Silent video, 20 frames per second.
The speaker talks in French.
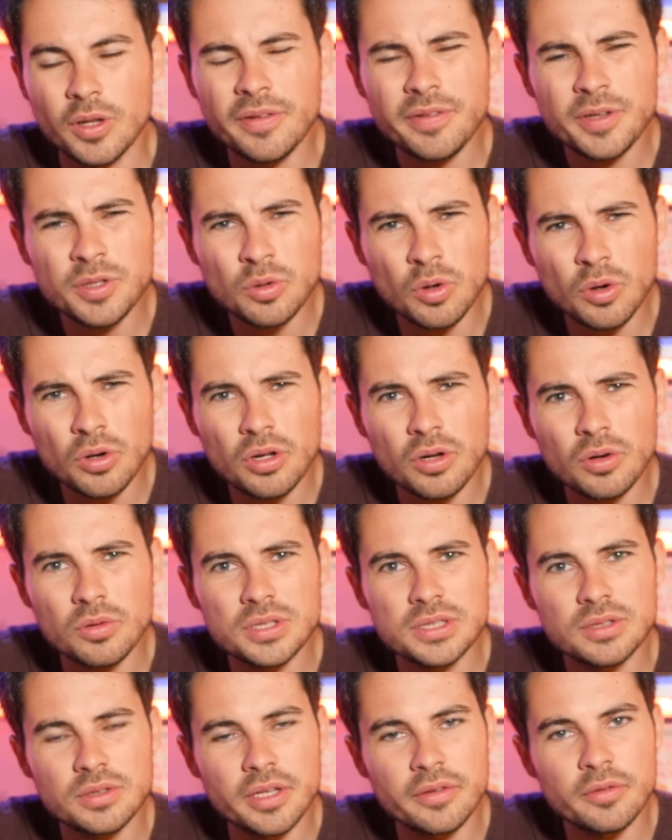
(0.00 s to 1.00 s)
On a fait du roller
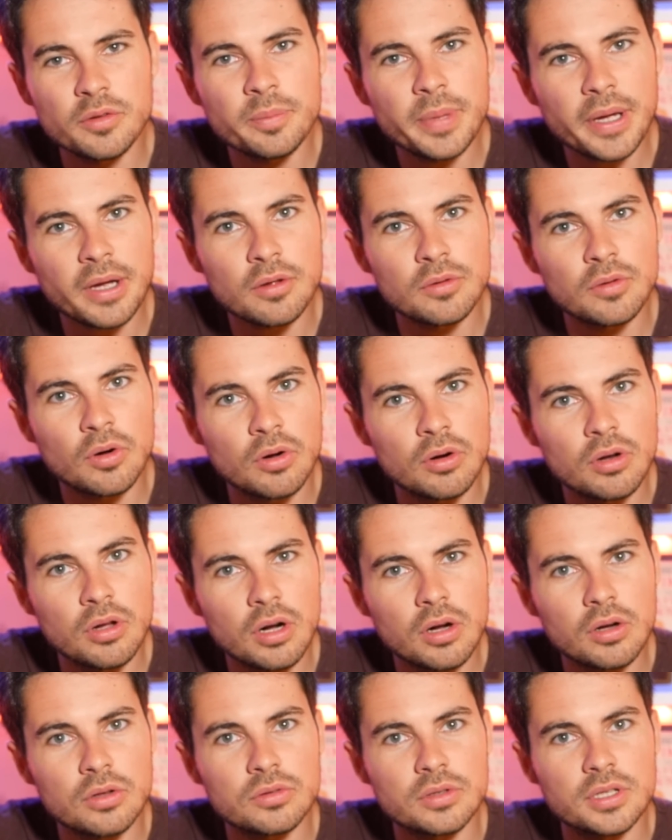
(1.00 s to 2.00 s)
aussi. On avait une période
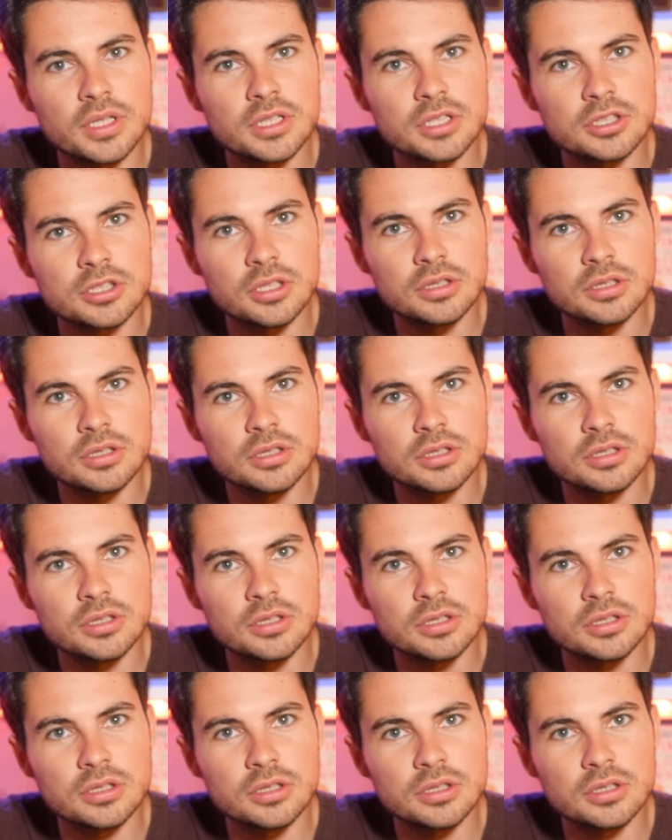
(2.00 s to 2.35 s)
roller quand on était